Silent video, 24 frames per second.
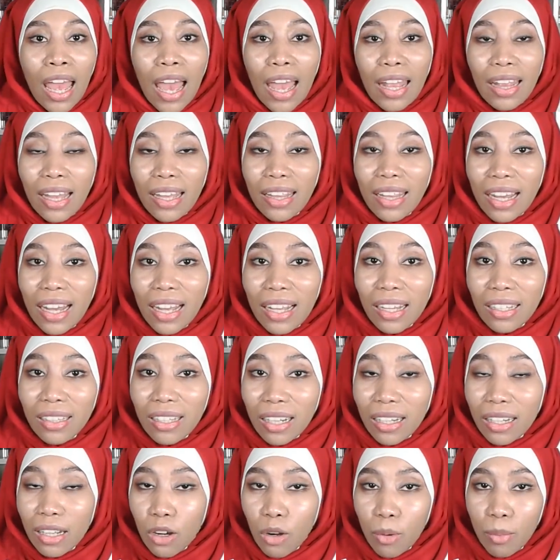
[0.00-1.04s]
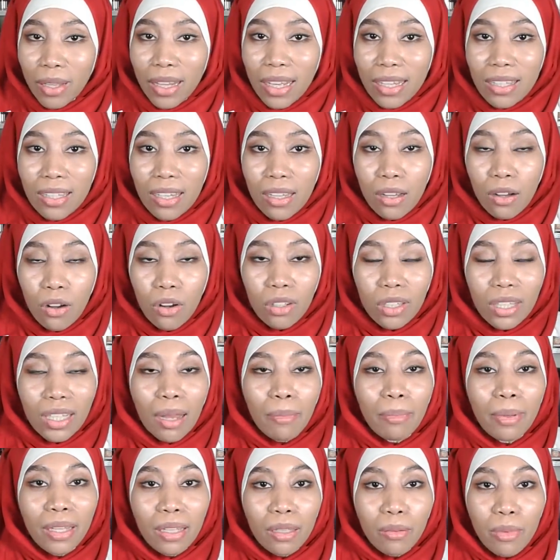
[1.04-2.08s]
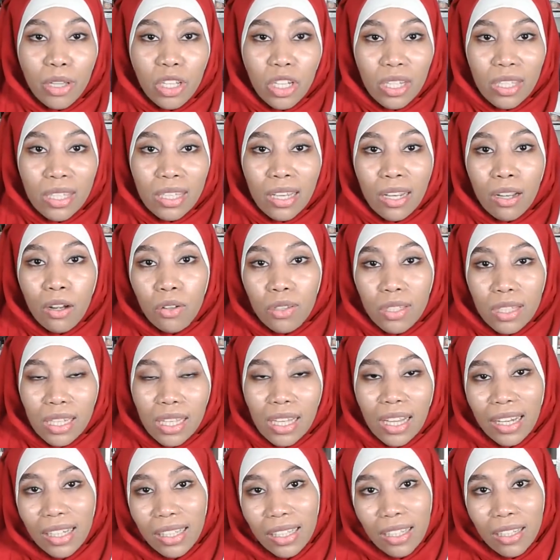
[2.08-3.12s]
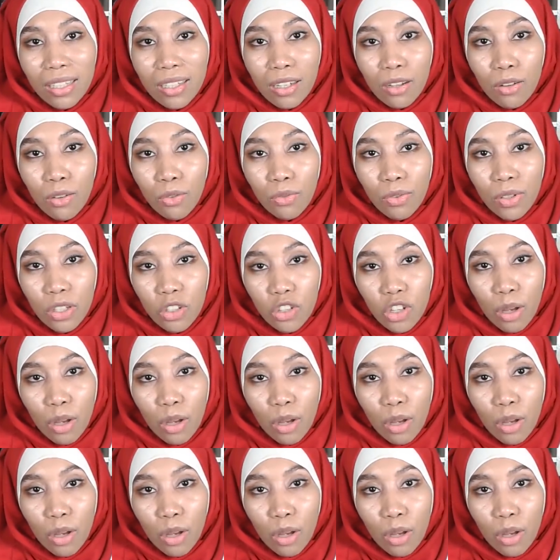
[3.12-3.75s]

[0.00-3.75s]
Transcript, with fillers: انا هنا كنهضر لكم على السيليكون الطبيعي ماشي السيليكون الصناعي اللي تيكون في لي